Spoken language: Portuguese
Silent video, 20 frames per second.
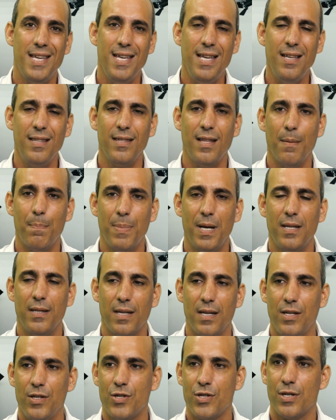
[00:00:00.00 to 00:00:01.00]

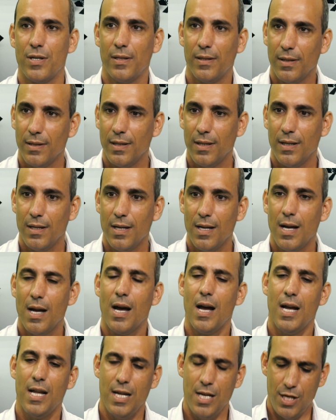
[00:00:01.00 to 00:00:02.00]
independente.
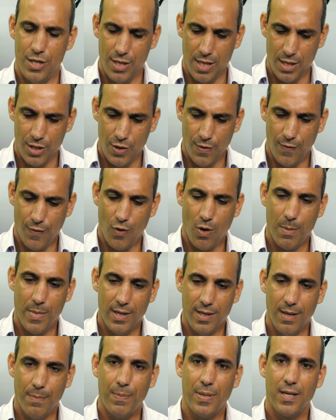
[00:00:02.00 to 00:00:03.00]
E de forma
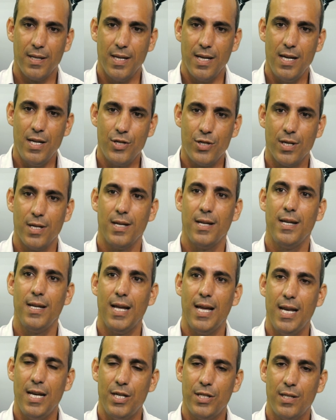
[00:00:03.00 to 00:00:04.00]
independente,
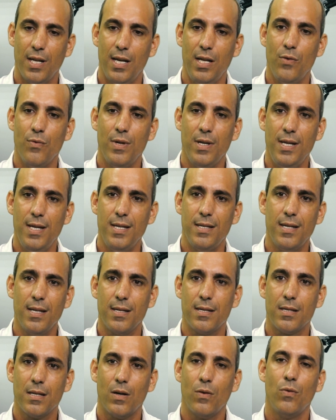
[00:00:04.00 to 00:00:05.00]
eles teriam
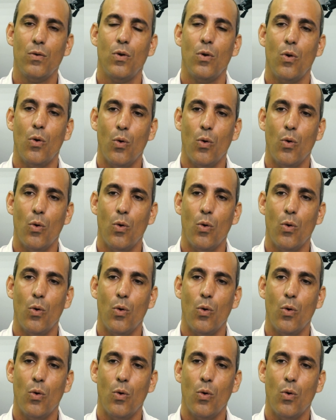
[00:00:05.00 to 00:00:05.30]
isenção.